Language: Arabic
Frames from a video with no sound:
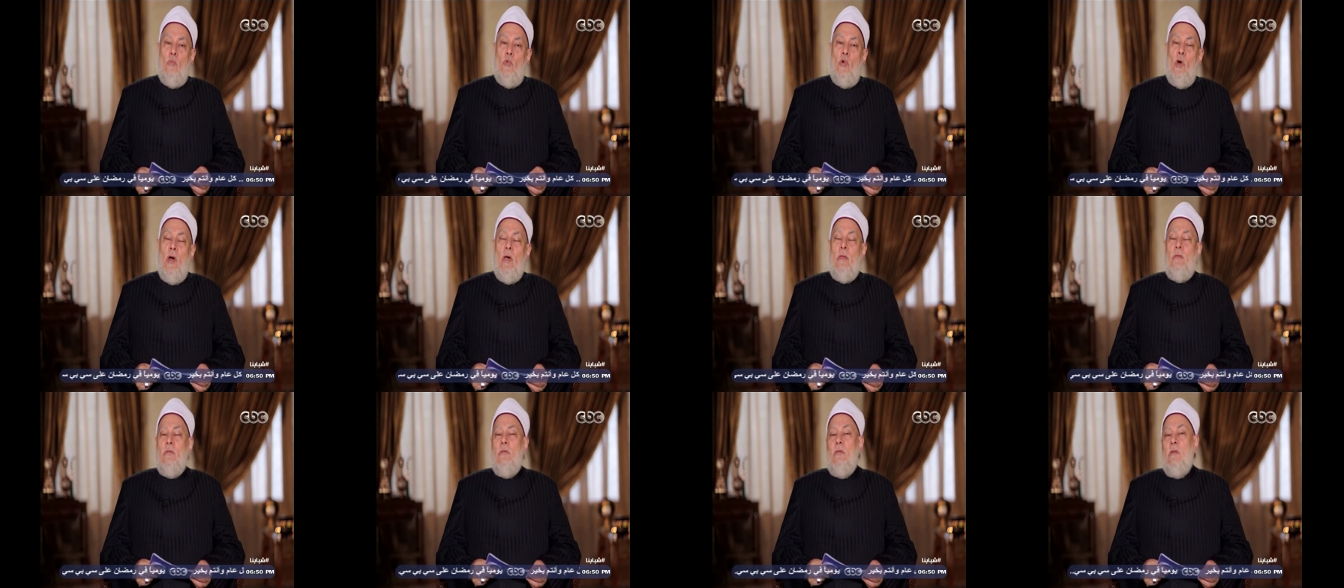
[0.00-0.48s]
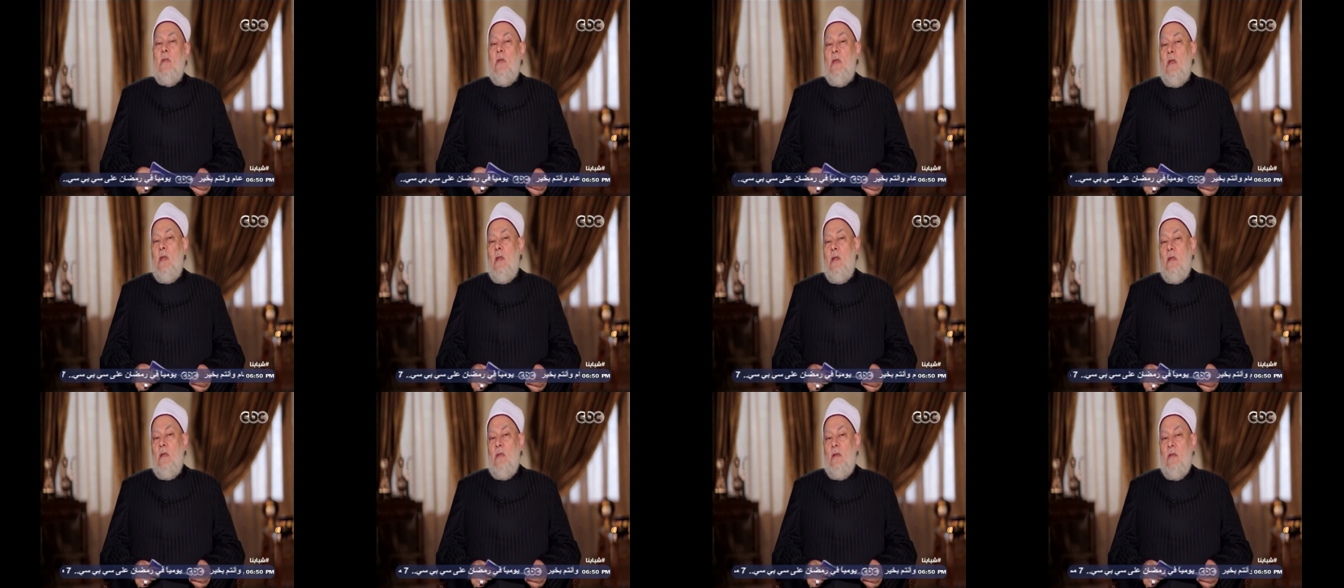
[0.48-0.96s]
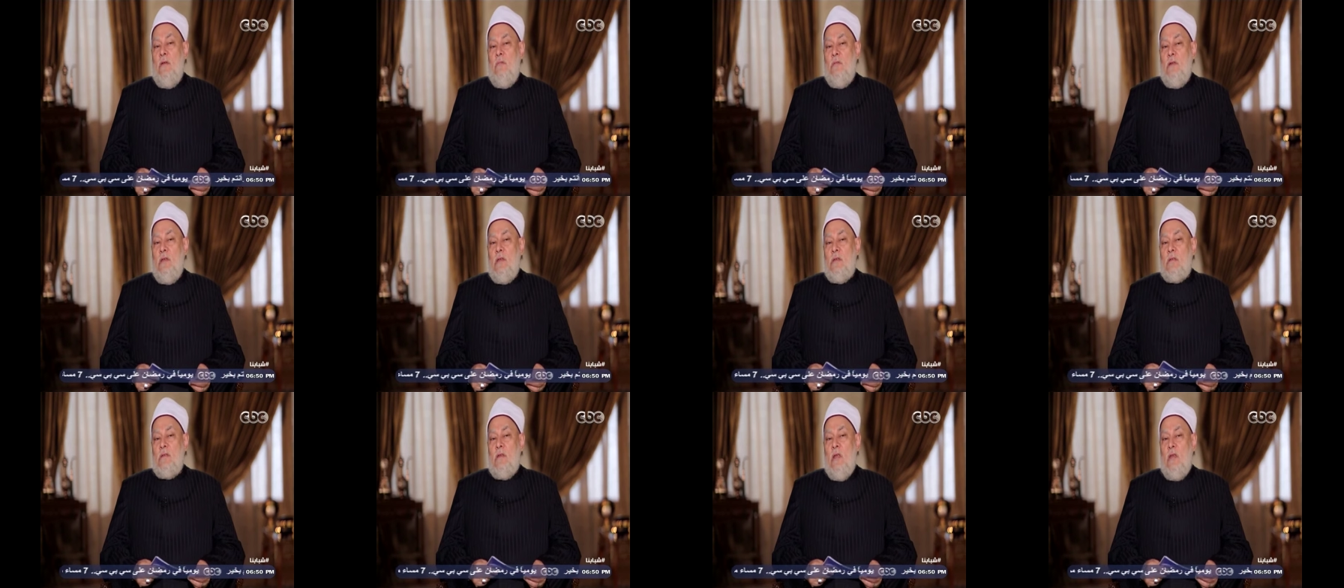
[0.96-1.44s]
مؤذنا
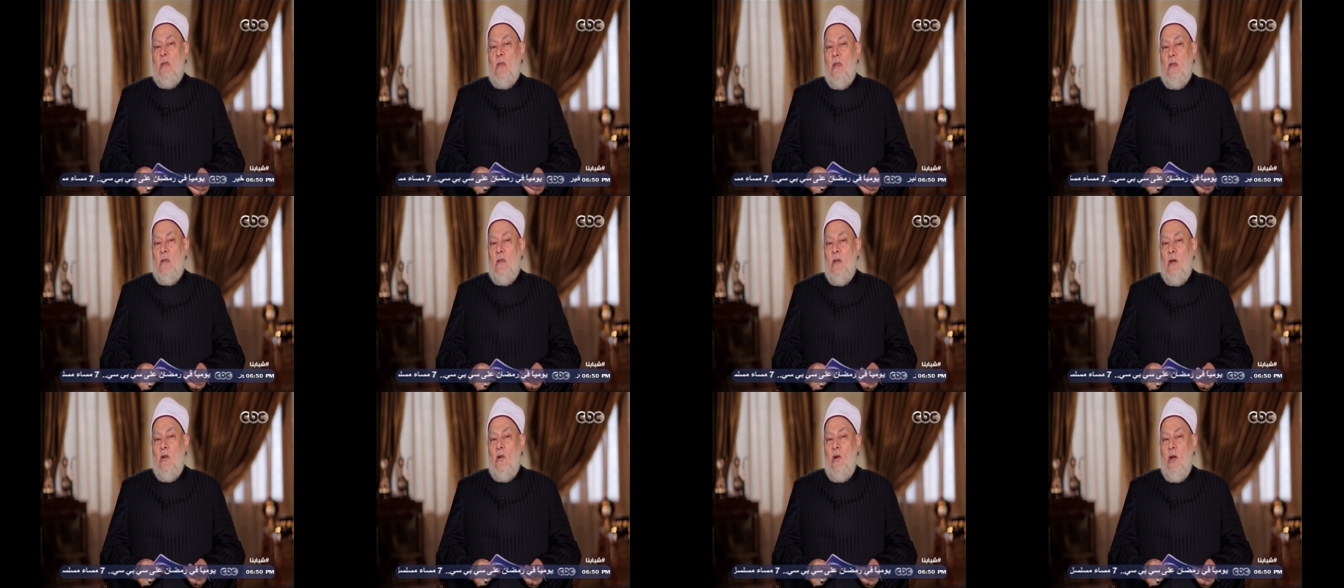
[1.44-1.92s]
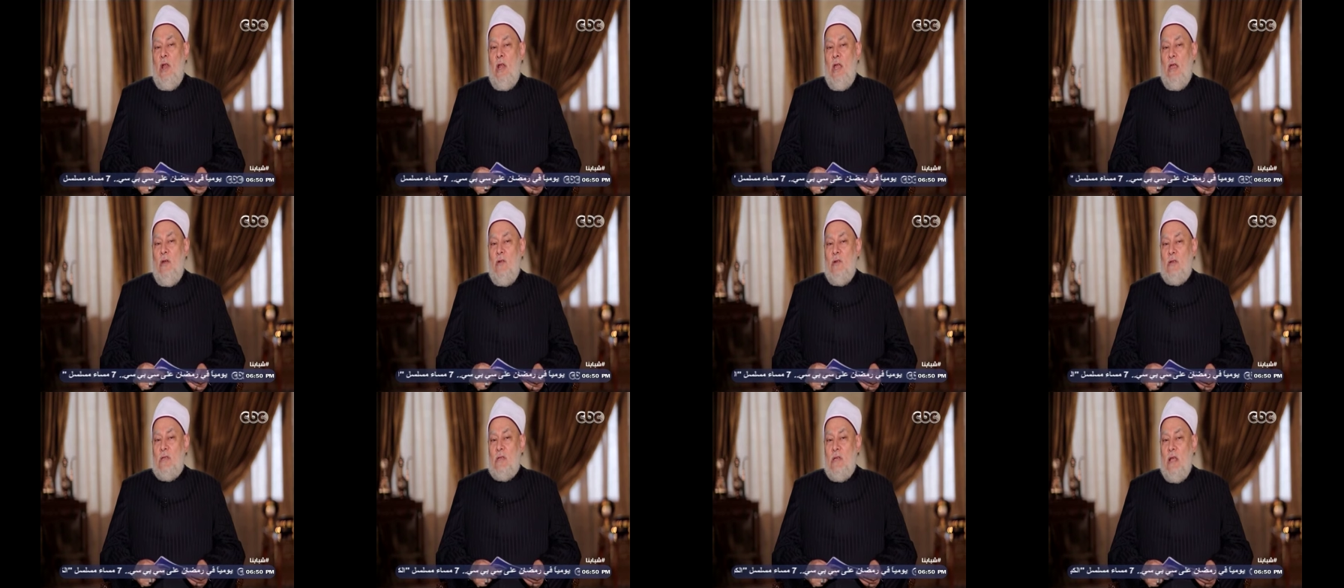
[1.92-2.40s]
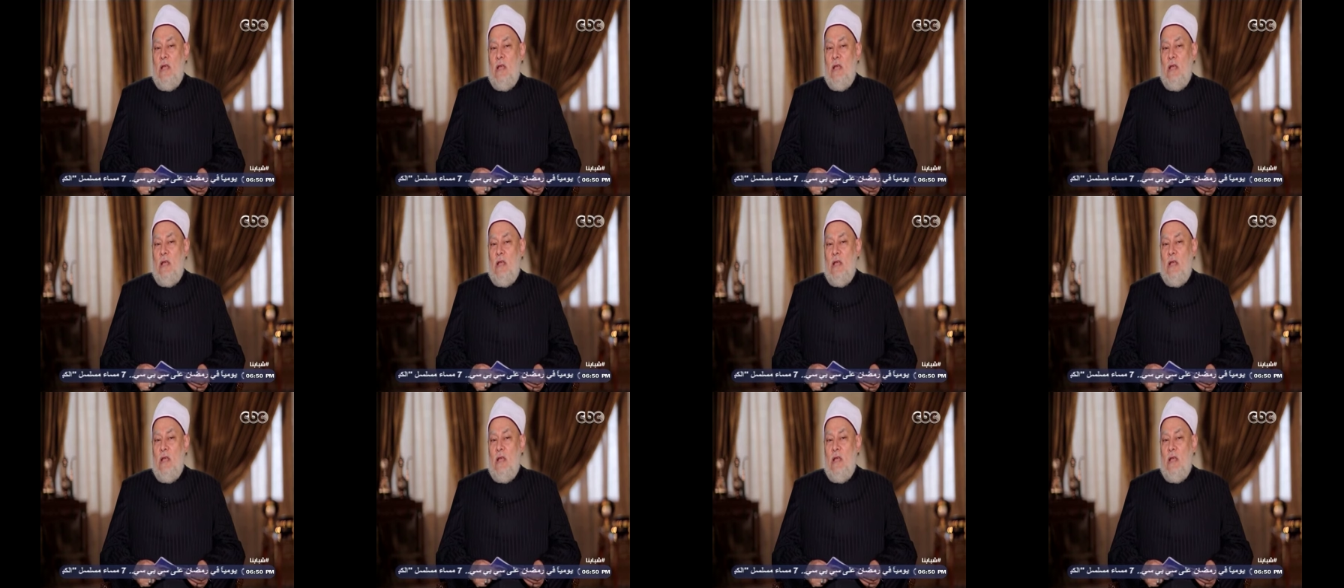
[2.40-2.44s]
للنبي صلى الله عليه